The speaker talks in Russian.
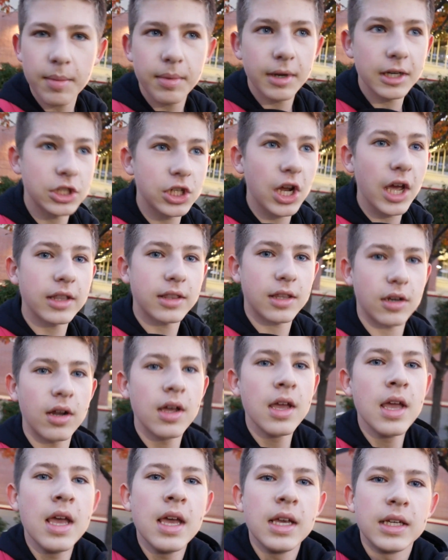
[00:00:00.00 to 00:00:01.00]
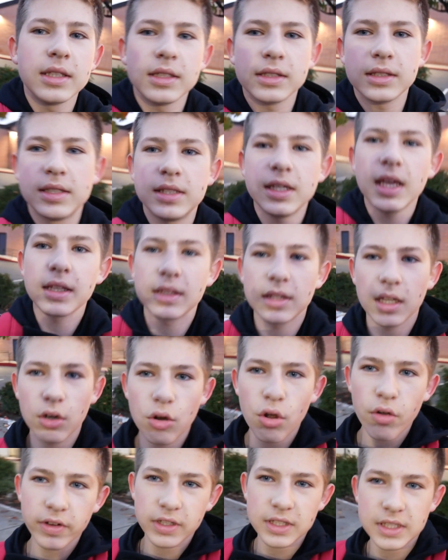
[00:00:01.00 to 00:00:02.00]
большая торговая сеть
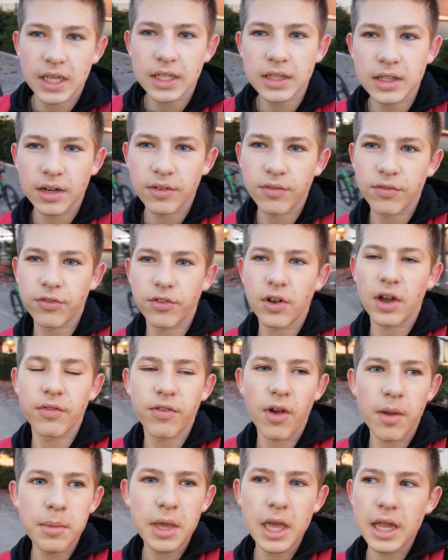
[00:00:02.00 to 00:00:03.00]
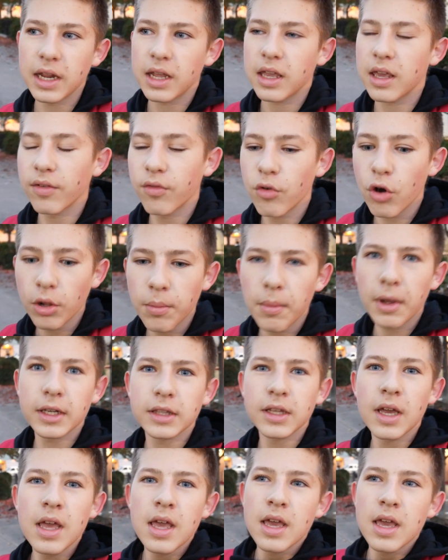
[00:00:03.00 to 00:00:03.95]
торговых центров в Америке Walmart.